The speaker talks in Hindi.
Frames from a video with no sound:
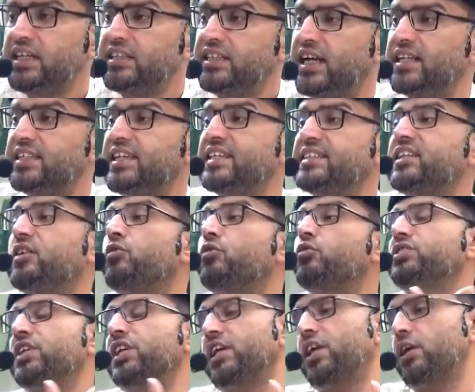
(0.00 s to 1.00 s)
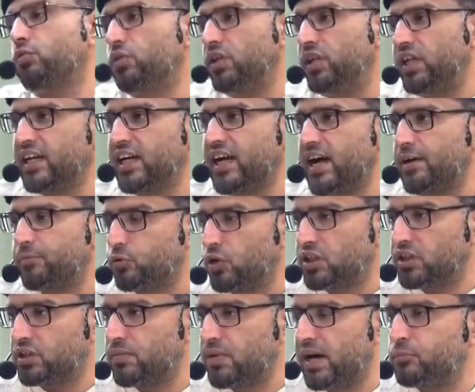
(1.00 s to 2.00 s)
या जैसे रोजे के खुलने का आपको
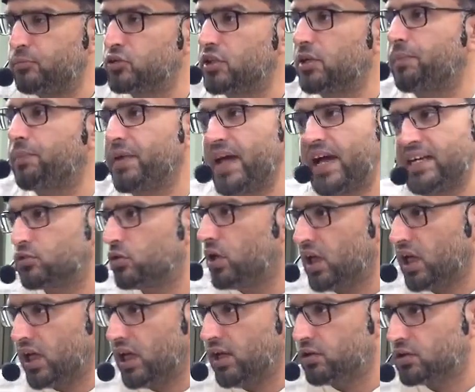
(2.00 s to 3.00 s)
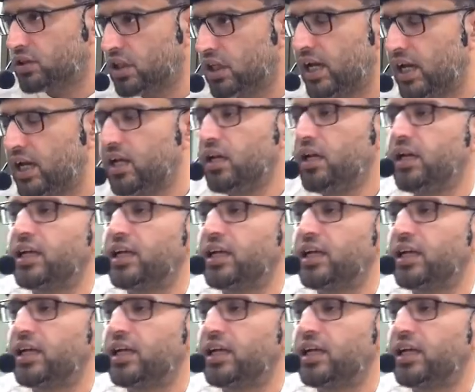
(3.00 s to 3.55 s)
अहतमाम होता है प्यास तो लगी होती है